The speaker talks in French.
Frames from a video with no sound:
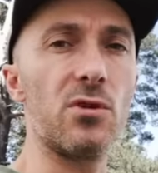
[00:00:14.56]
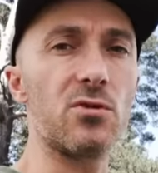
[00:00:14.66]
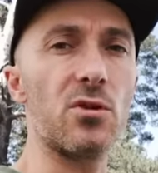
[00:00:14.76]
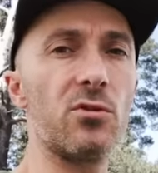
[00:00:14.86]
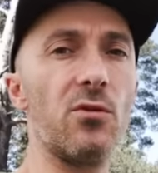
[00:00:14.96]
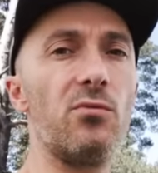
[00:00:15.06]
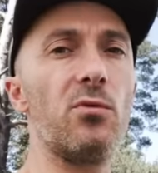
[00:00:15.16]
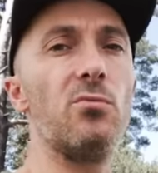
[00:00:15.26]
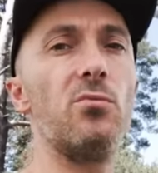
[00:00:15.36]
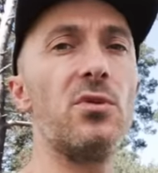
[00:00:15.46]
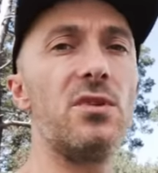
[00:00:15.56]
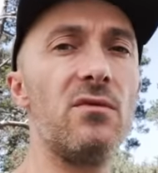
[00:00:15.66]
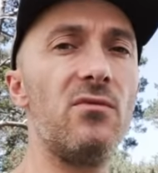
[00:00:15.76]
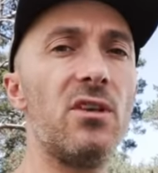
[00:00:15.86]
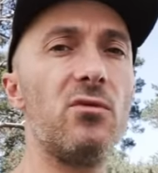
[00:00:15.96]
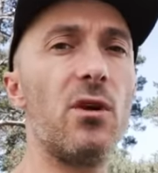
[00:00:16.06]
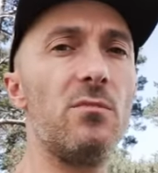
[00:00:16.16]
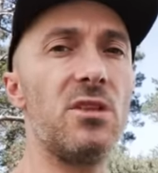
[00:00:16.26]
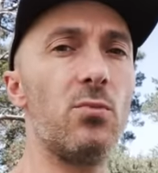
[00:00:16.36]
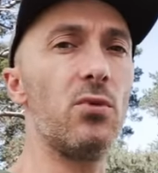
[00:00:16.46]
on se retrouve pour une petite vidéo un
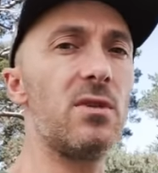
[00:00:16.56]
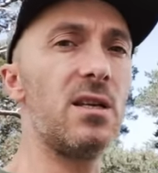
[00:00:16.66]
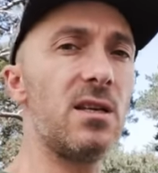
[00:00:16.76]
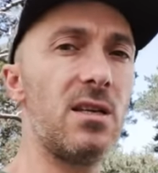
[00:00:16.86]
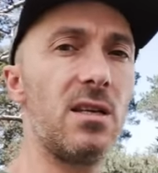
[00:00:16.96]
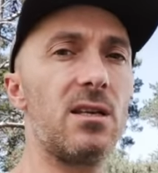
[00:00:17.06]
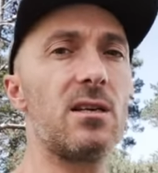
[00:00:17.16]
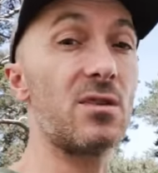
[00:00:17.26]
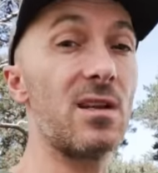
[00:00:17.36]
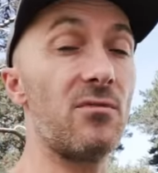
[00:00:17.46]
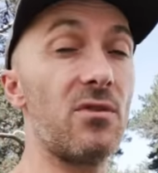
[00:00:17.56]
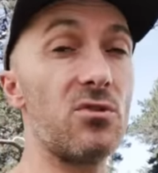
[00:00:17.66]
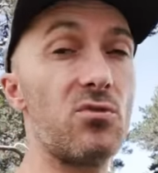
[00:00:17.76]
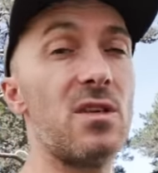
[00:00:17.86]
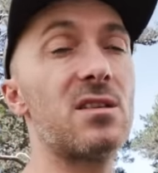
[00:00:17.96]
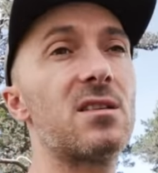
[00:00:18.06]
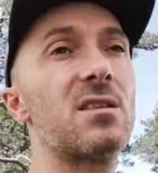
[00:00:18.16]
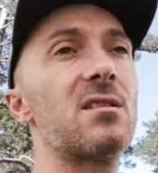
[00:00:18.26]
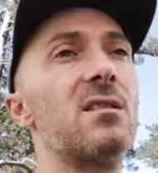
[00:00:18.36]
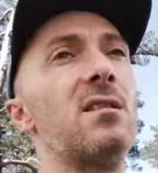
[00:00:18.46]
petit peu technique, ça fait
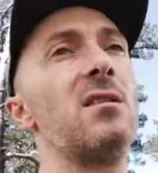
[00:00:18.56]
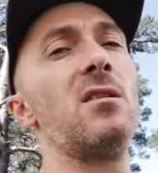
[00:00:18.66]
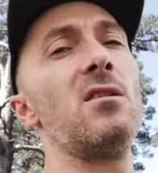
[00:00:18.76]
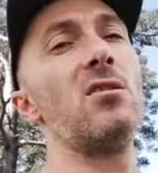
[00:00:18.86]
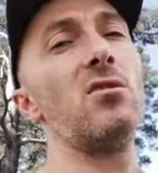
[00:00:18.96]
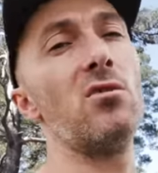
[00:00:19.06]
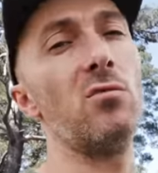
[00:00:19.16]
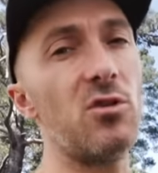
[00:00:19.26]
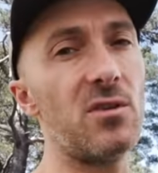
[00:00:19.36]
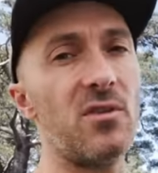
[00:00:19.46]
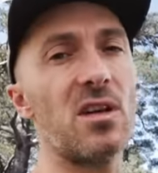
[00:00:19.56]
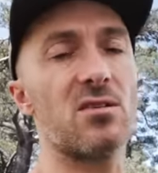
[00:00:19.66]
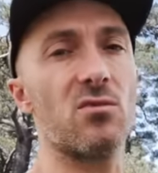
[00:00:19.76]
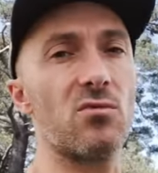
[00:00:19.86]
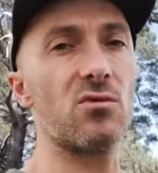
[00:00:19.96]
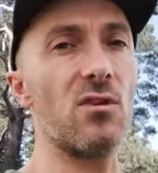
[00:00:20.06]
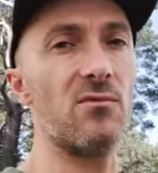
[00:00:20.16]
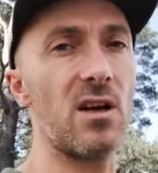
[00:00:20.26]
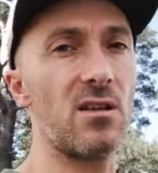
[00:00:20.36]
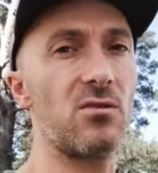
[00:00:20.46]
suite aux modifications dans le
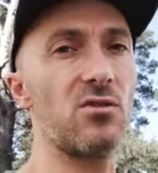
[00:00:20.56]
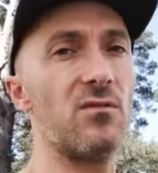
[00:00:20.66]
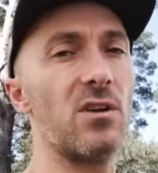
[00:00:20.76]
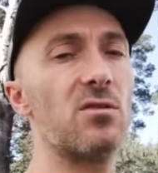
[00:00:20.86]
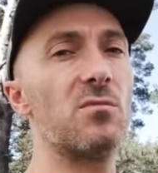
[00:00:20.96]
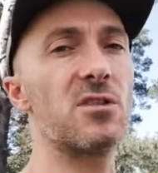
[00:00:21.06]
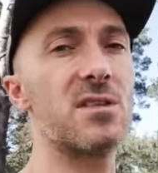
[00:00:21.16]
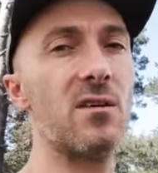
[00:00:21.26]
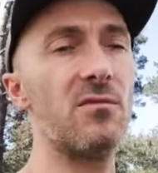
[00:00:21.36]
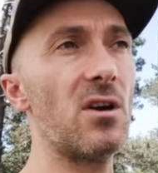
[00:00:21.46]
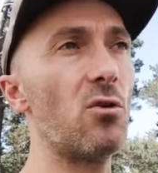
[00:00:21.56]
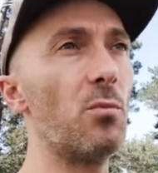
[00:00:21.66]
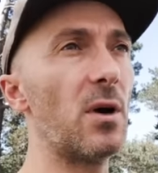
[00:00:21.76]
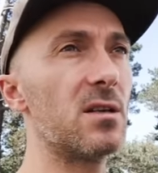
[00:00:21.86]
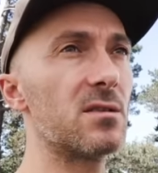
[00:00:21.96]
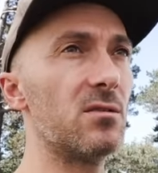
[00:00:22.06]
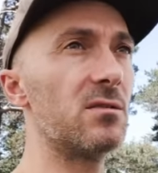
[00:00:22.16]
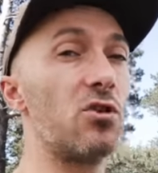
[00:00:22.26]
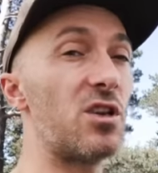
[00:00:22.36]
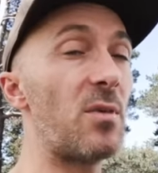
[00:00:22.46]
van que j'avais commencé à faire au printemps,
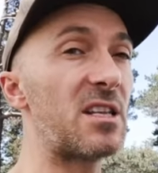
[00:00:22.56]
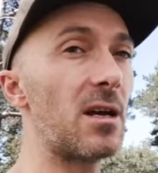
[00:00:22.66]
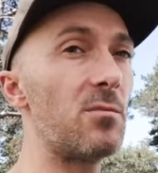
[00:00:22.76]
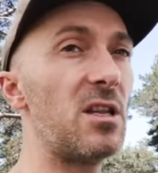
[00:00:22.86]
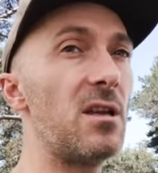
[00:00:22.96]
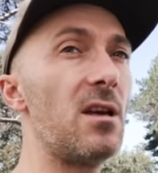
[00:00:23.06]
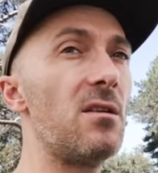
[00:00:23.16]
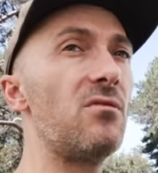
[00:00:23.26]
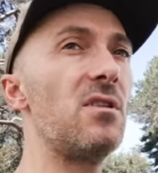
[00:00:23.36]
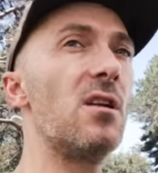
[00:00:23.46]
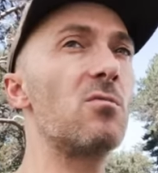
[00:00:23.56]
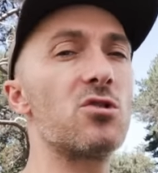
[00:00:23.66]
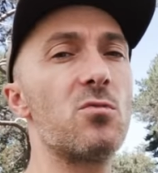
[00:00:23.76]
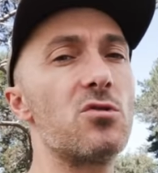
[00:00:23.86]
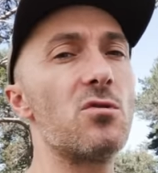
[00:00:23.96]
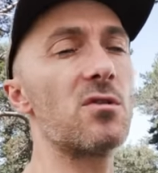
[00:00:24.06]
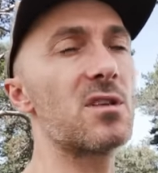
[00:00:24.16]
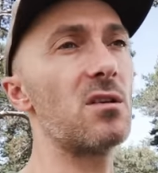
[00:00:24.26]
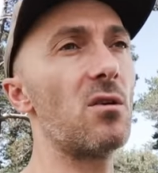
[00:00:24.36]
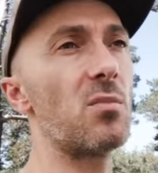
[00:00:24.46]
que j'ai pas terminé, finalement je me suis
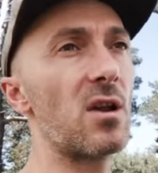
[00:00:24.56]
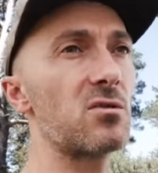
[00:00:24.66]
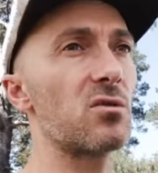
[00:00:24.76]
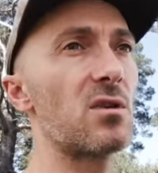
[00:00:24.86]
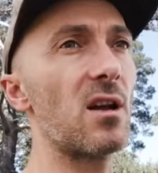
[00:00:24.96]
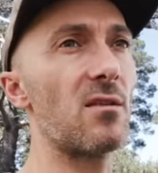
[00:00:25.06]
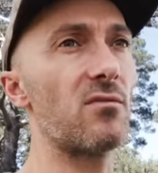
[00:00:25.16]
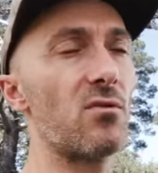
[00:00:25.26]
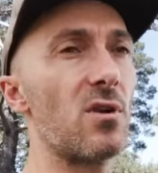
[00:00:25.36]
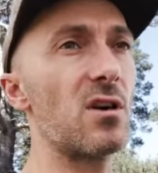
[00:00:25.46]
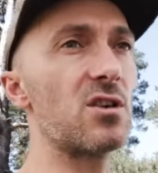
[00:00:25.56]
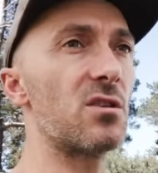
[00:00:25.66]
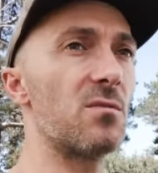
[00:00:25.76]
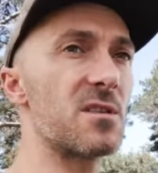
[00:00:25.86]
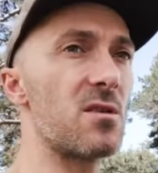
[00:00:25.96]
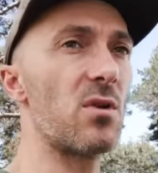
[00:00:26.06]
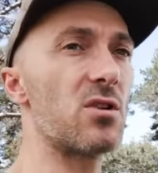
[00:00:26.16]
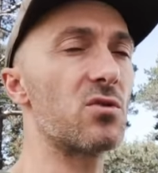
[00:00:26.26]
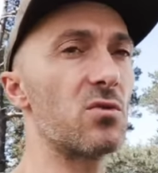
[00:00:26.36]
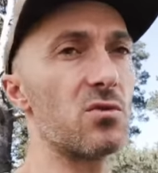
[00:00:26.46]
lancé dans plein de trucs à la fois, j'ai commencé
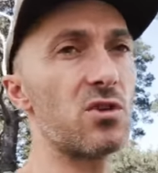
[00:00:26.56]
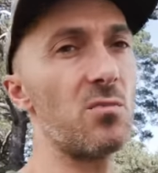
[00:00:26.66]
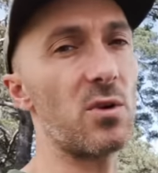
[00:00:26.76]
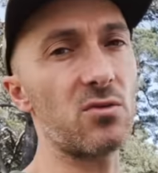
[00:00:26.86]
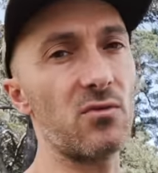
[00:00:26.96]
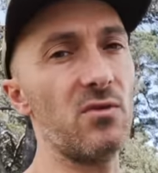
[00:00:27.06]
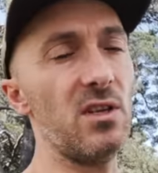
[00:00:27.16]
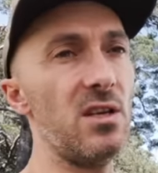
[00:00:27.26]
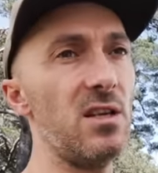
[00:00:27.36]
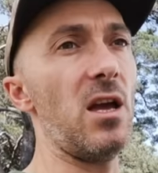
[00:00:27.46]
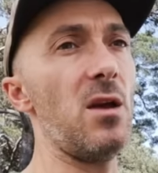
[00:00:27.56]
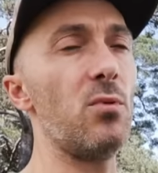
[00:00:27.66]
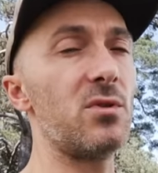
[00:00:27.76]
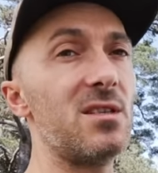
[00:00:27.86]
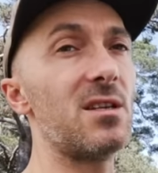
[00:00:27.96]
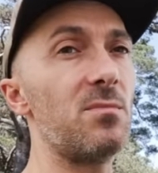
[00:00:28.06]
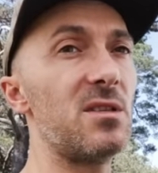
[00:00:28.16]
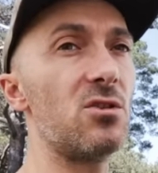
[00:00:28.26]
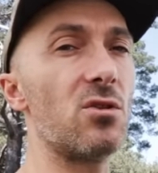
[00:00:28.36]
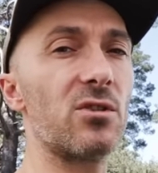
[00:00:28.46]
plein de choses, j'ai pas tout fini, et petit à
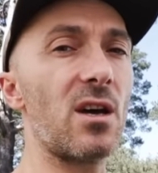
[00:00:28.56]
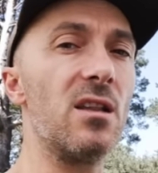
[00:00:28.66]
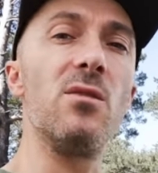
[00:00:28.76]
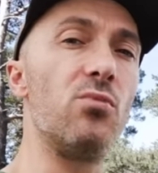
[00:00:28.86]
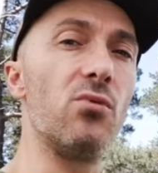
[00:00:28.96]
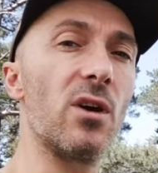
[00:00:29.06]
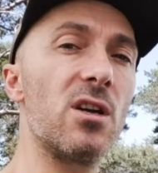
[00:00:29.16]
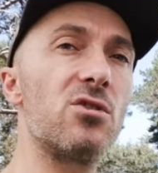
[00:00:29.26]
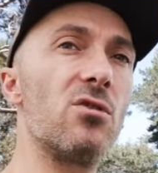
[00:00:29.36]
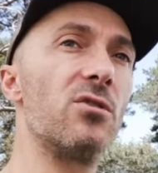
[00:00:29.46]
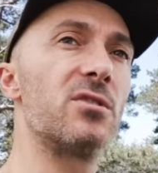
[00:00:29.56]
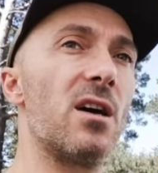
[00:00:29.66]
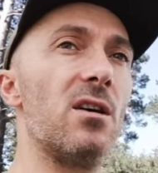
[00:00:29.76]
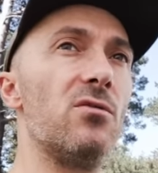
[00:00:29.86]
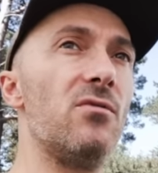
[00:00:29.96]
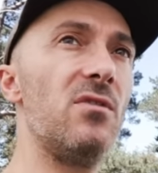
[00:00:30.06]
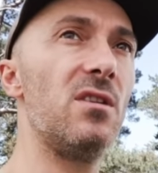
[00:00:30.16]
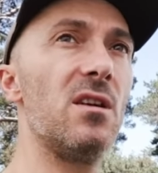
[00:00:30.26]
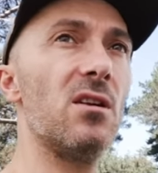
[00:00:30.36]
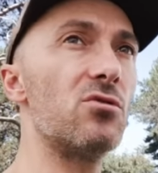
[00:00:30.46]
petit je suis en train d'épurer, je suis en train de
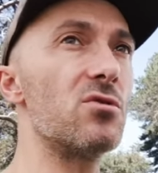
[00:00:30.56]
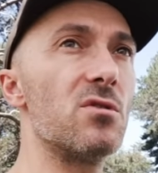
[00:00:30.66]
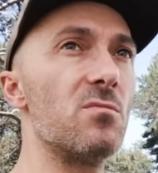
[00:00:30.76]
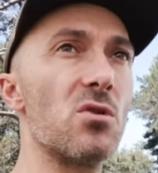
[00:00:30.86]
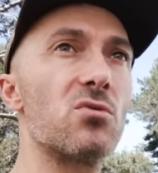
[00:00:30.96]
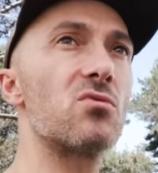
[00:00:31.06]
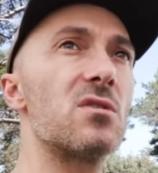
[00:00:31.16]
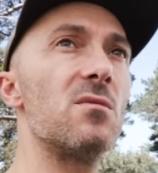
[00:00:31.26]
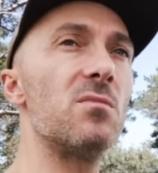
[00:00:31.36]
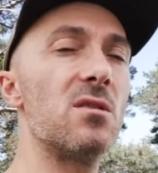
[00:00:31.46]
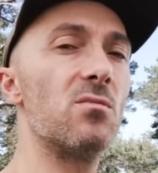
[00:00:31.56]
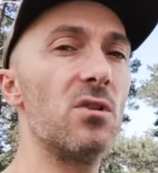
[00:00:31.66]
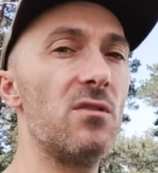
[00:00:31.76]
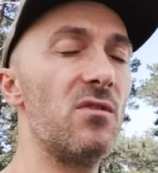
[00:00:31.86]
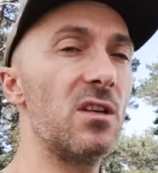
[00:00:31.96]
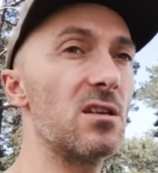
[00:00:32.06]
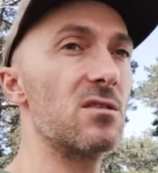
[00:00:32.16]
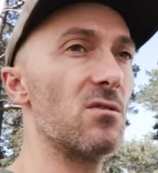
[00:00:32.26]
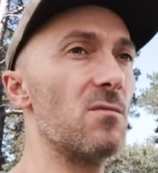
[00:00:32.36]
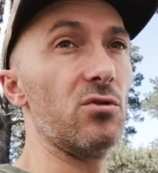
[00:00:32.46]
finir justement toutes ces petites
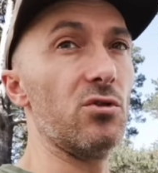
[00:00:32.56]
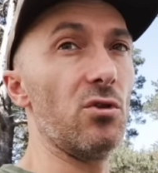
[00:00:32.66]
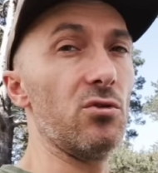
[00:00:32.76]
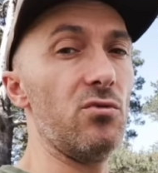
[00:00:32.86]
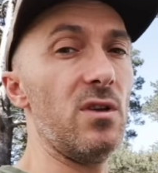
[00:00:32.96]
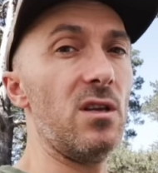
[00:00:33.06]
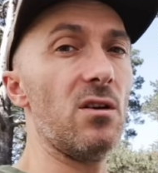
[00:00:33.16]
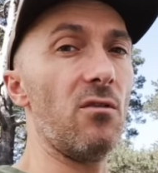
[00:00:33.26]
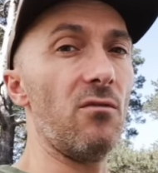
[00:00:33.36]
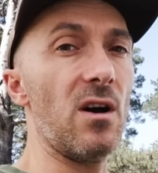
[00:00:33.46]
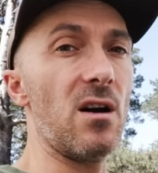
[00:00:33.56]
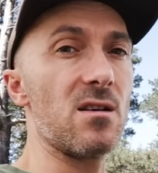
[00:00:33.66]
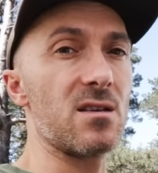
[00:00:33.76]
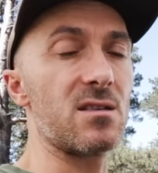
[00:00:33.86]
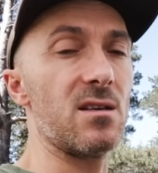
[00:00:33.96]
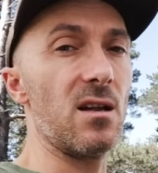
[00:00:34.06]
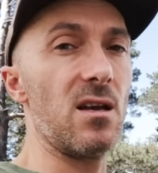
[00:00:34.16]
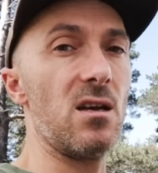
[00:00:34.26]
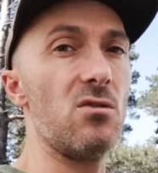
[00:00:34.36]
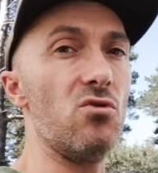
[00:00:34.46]
modifications. Aujourd'hui on va
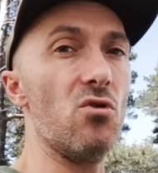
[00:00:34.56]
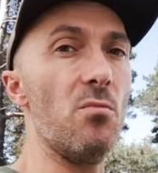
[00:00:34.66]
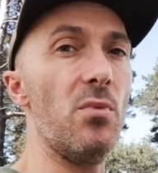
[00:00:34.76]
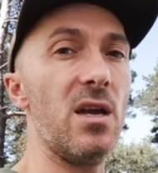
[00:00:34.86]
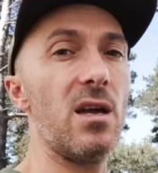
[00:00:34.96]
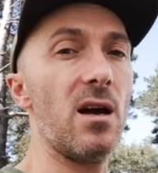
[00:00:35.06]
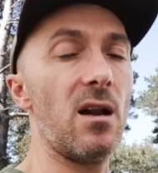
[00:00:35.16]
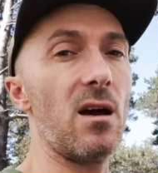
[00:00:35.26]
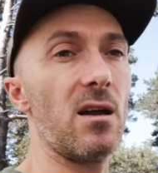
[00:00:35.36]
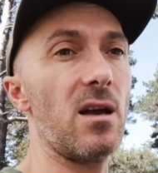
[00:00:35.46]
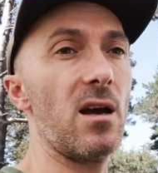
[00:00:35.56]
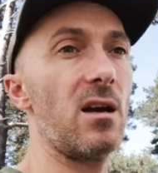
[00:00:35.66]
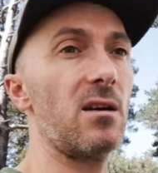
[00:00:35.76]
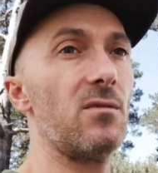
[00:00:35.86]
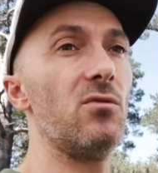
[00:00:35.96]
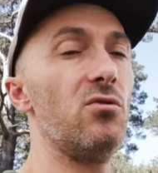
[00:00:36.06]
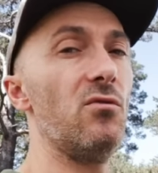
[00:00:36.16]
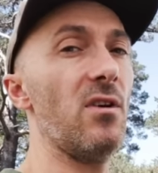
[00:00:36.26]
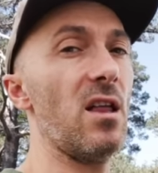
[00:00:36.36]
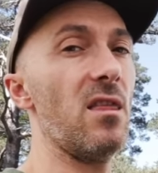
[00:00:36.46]
installer une baie à l'arrière
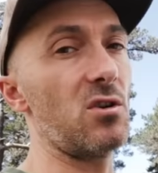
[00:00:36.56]
du van.